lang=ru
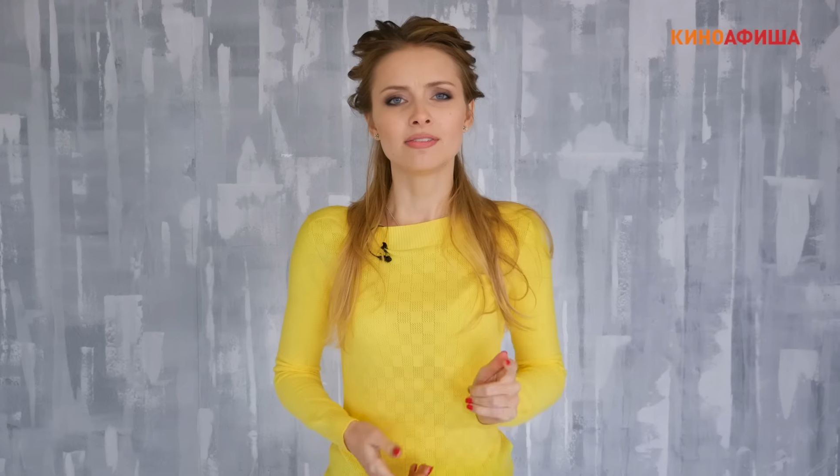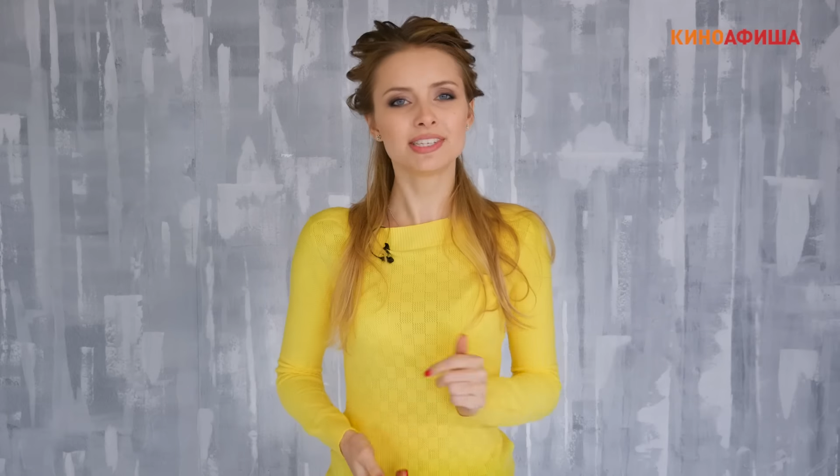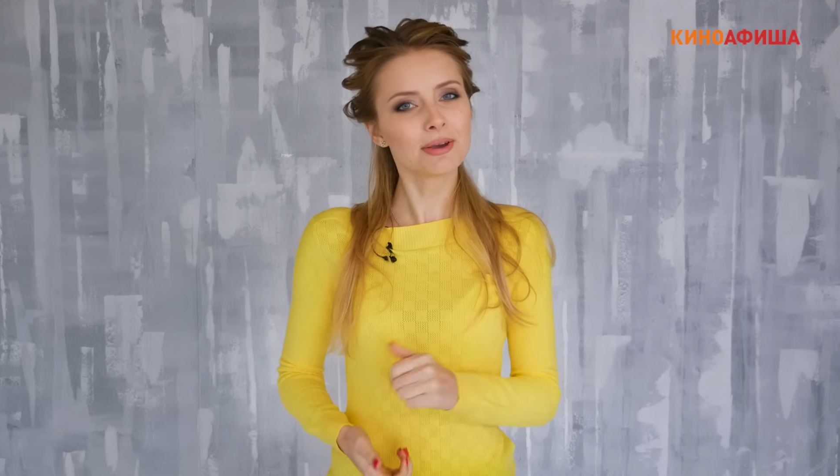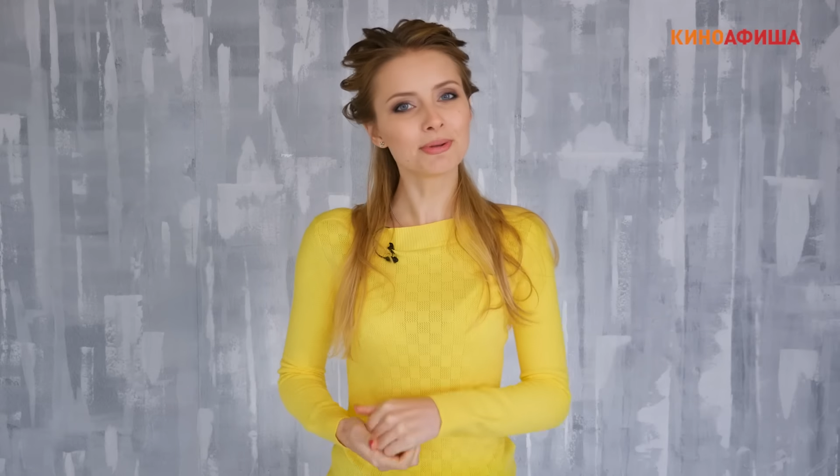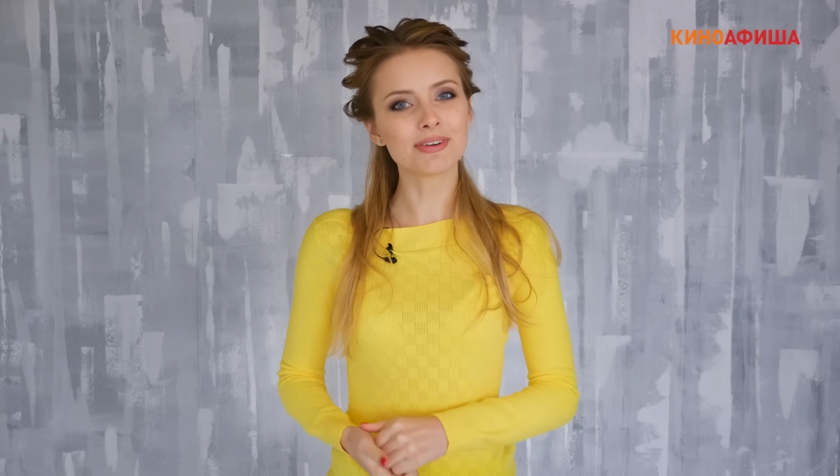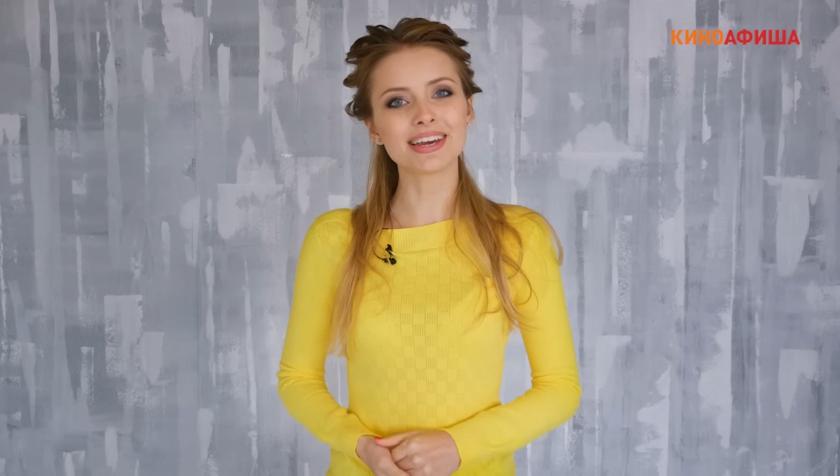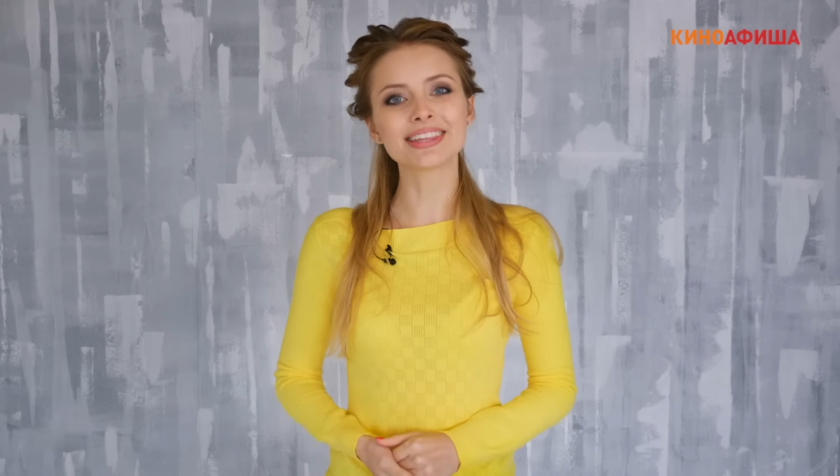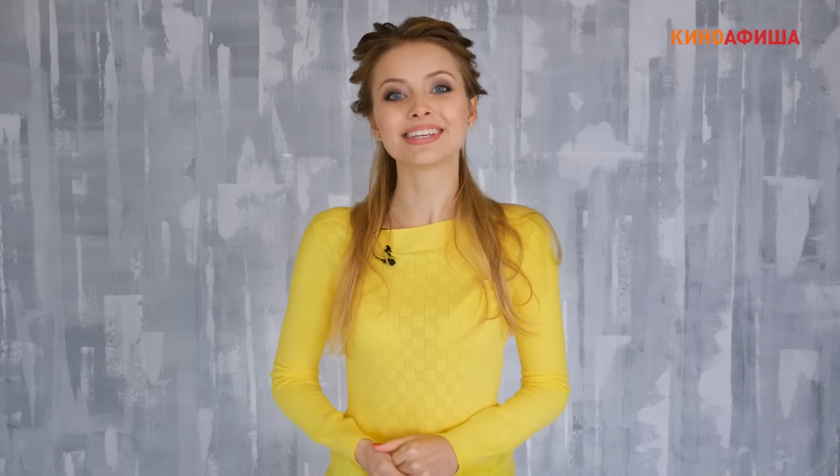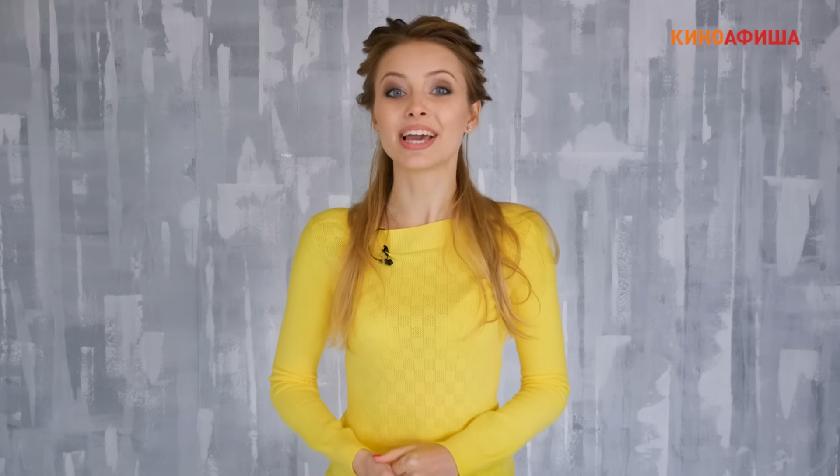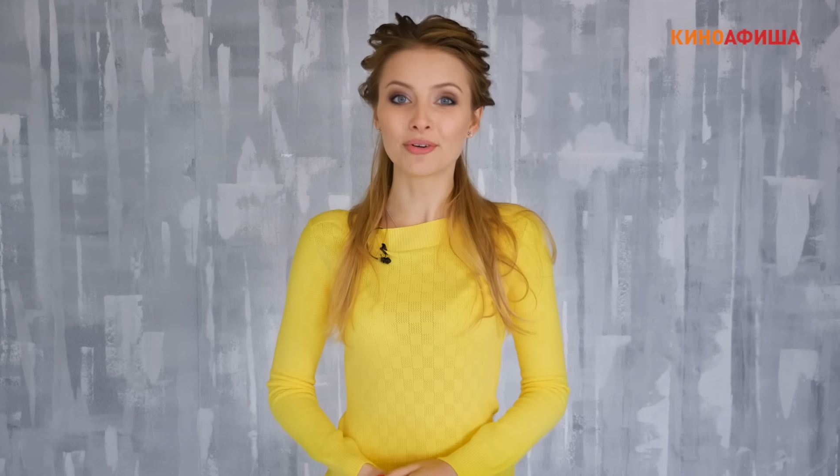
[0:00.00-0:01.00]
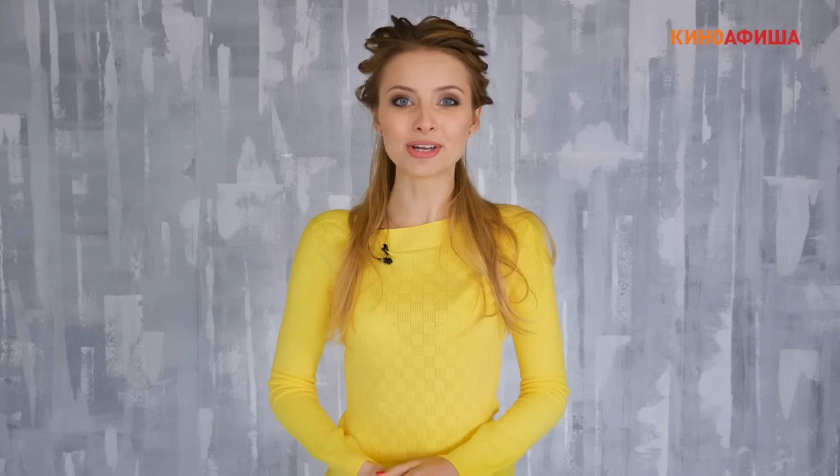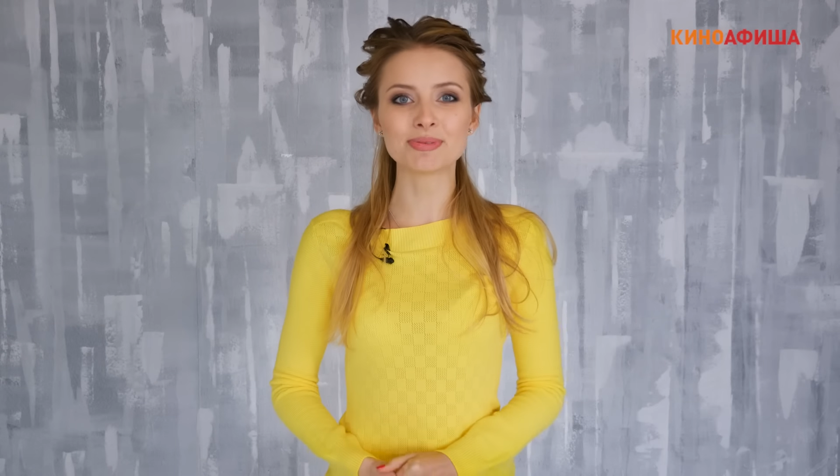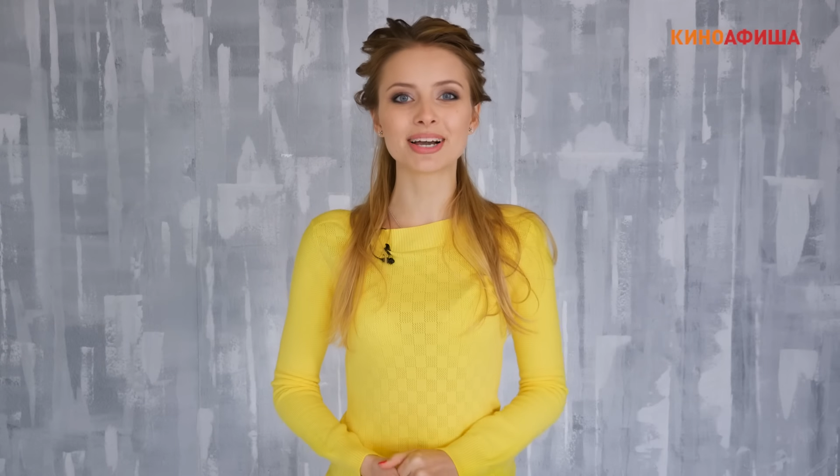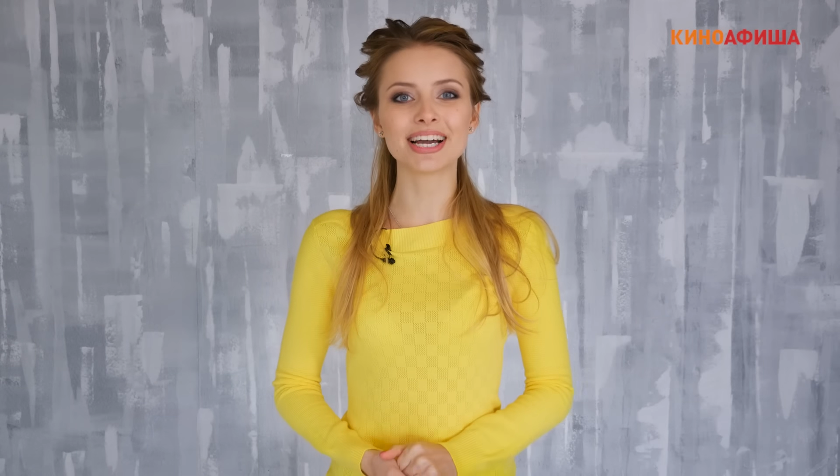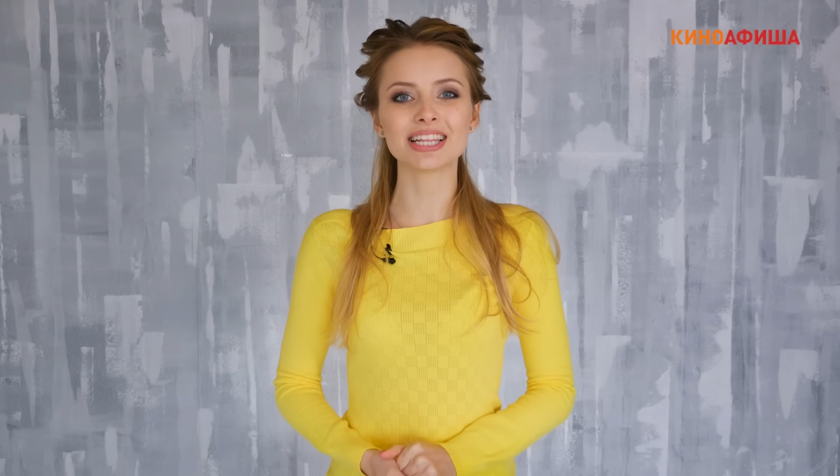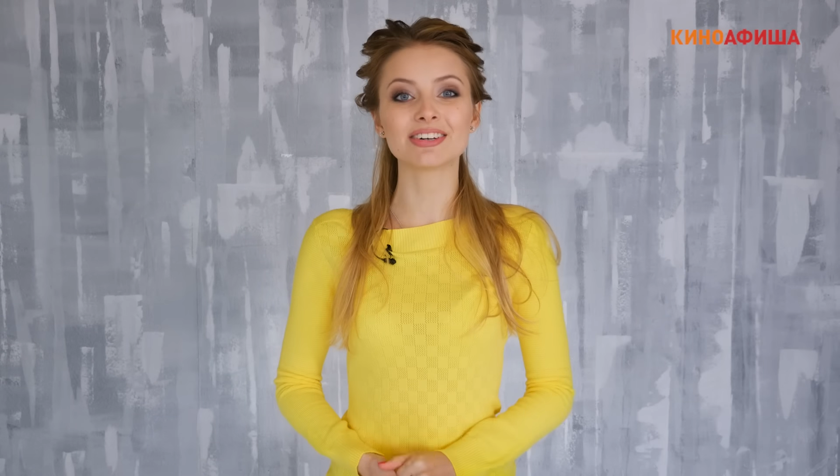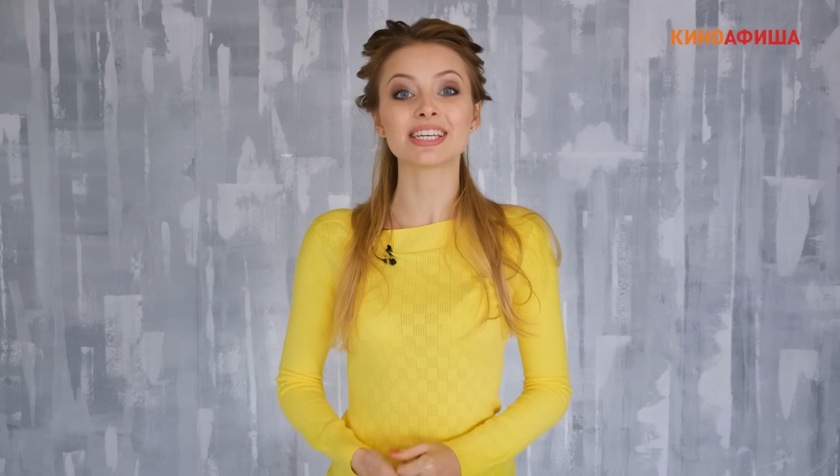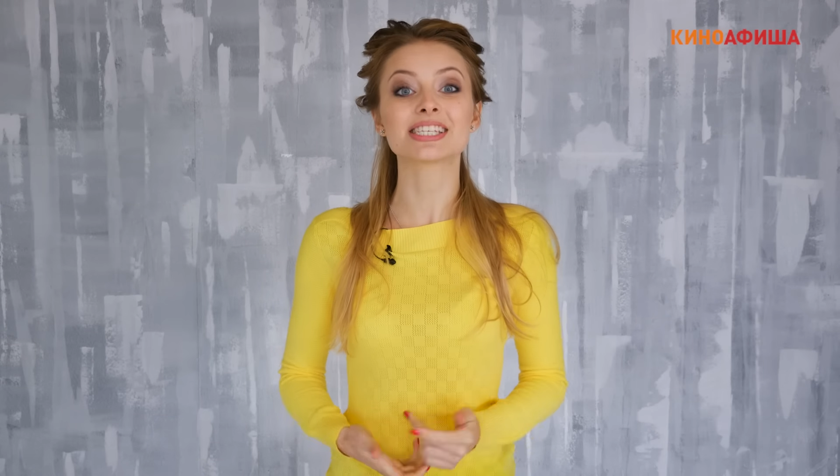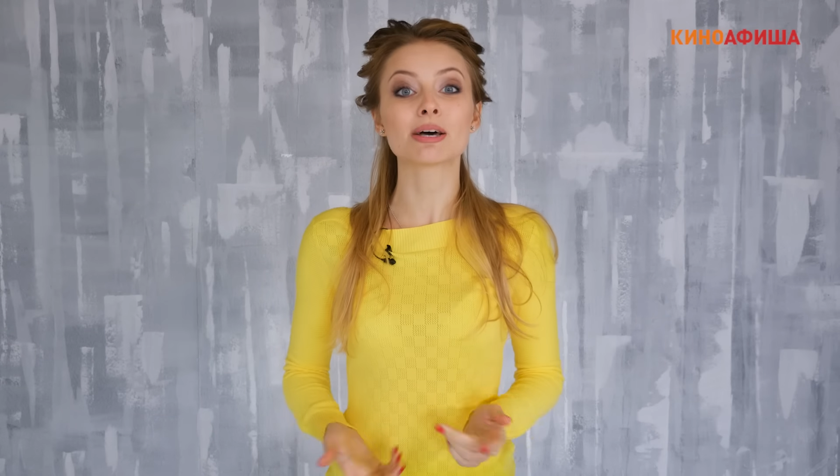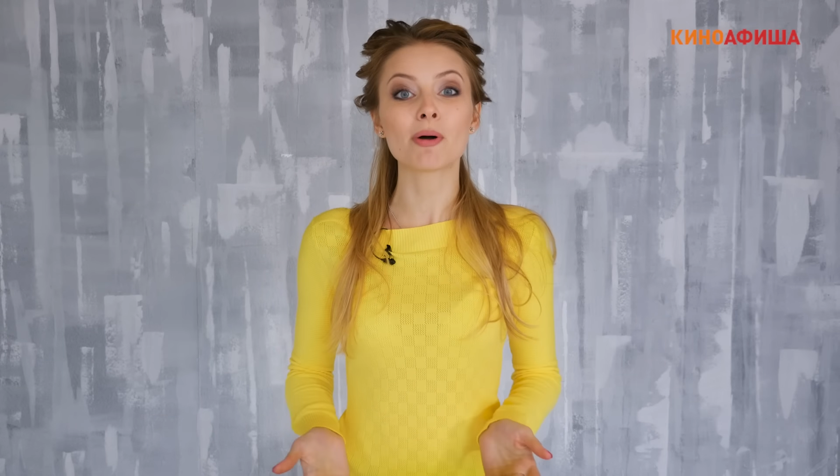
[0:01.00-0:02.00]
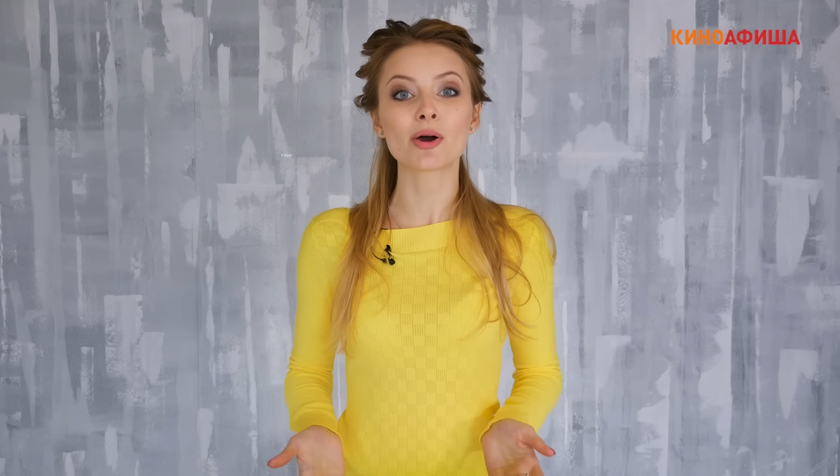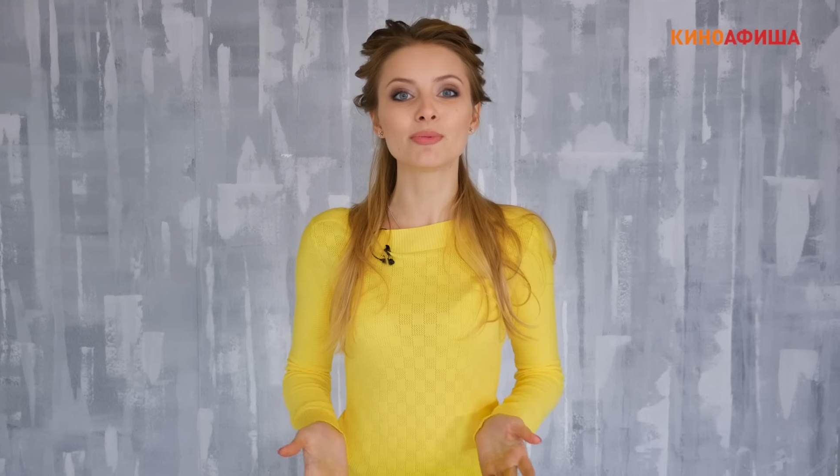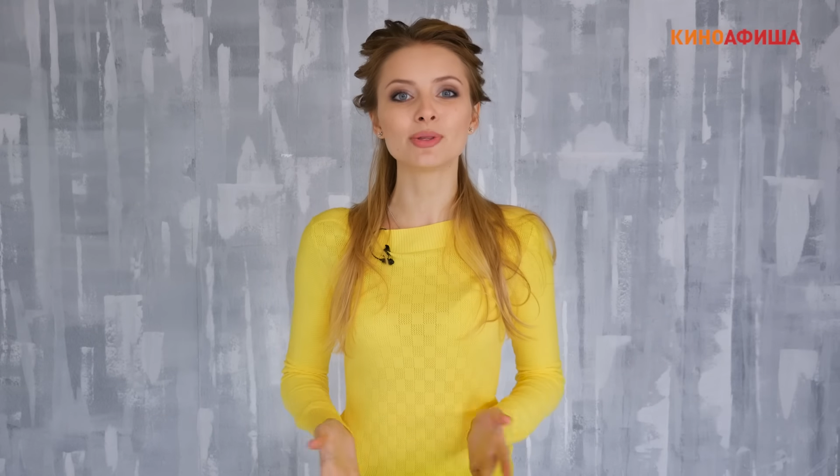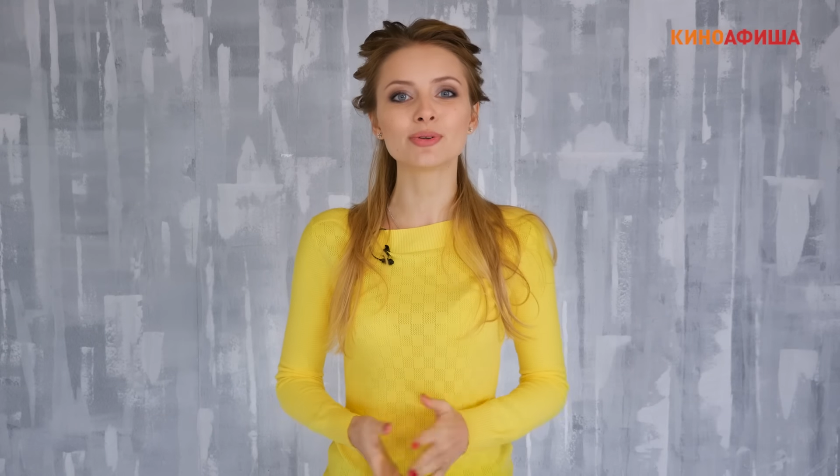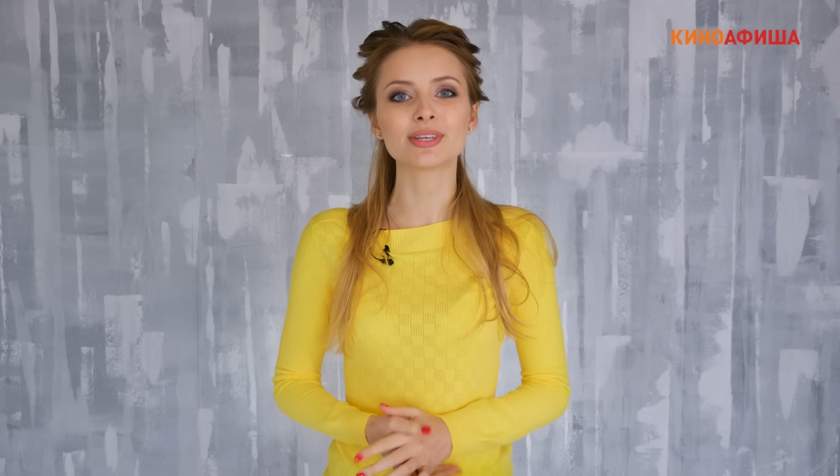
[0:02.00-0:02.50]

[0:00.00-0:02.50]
Всем привет! Я Оля Михайлова и за пару минут